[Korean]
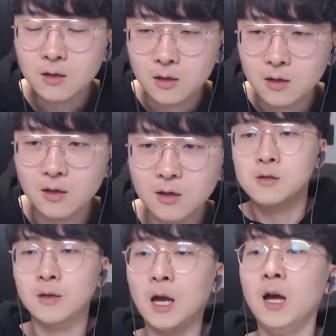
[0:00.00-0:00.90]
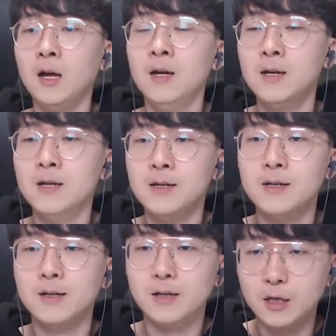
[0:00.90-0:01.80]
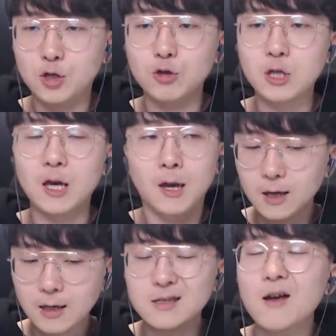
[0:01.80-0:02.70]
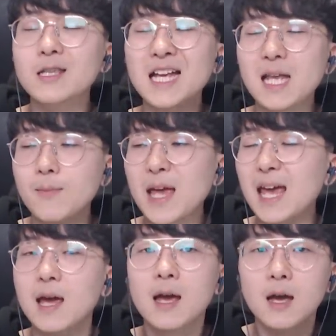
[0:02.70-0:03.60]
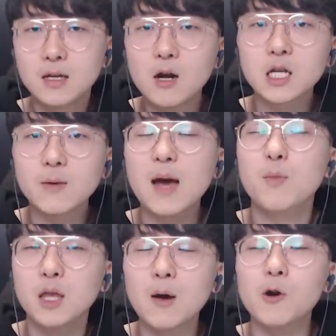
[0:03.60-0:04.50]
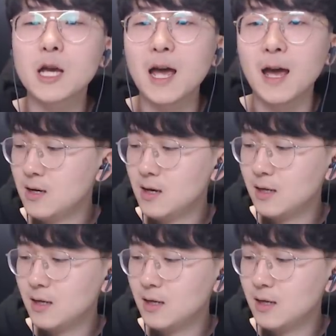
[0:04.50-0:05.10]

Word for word: 응. 나, 이 휴지, 이 선생님이 열심히 한번 해볼게.